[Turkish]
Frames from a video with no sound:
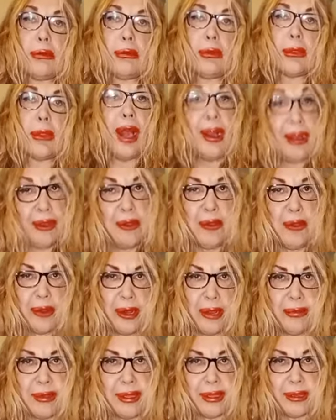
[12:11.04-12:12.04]
Aa öyle
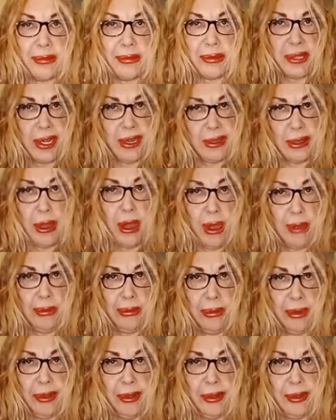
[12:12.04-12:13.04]
mi dedim Janet
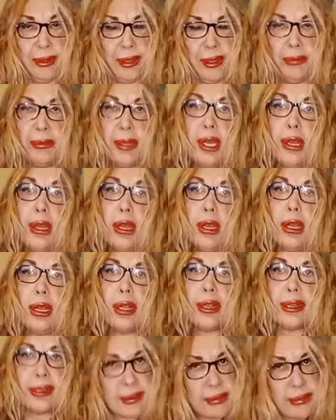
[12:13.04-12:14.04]
abla dedim.
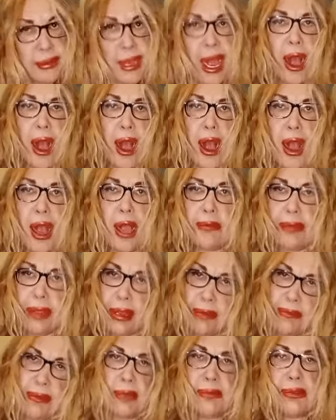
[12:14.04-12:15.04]
Kız aa
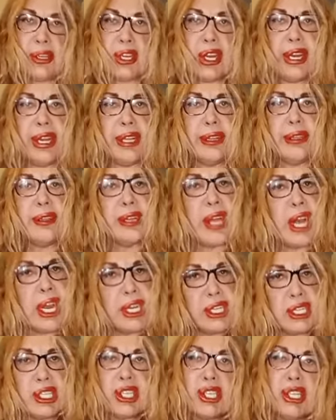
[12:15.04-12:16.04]
benim adım Janet dedi
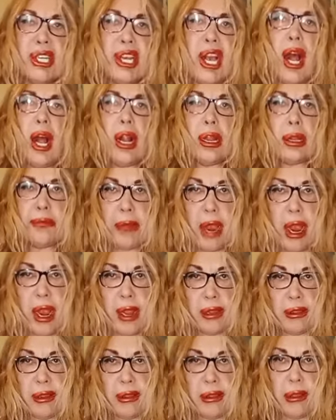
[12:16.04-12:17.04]
kaç kişiyi aldım
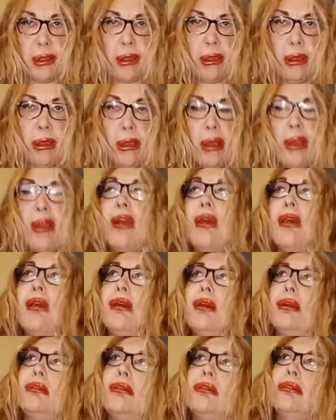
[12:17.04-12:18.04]
ben dedi.
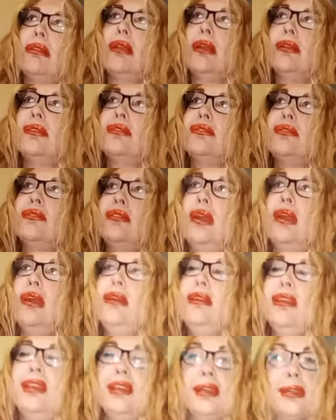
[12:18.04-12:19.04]
Ondan sonra
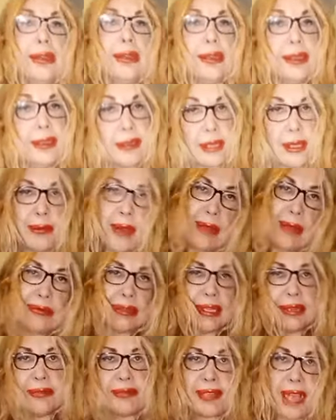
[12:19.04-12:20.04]
e, tamam
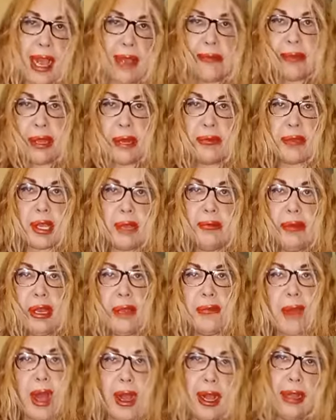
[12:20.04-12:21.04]
dedim sen benim
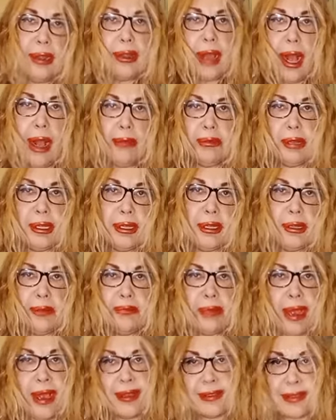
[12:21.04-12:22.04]
kimliğimi al da abla dedim
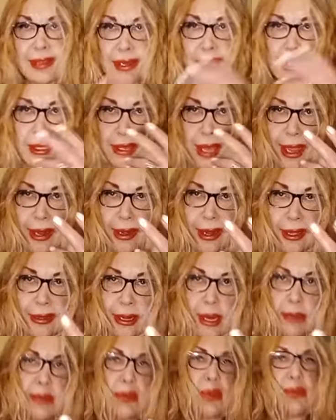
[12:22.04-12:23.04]
ben sana iki tane
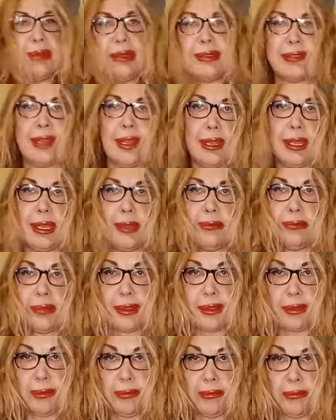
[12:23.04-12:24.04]
Adana vurması alayım
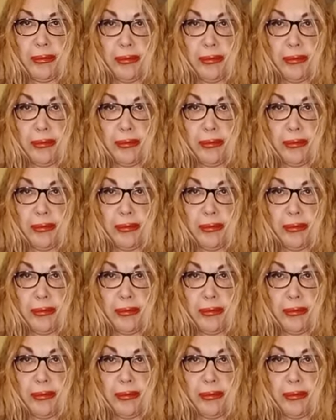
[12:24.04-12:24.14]
dedim.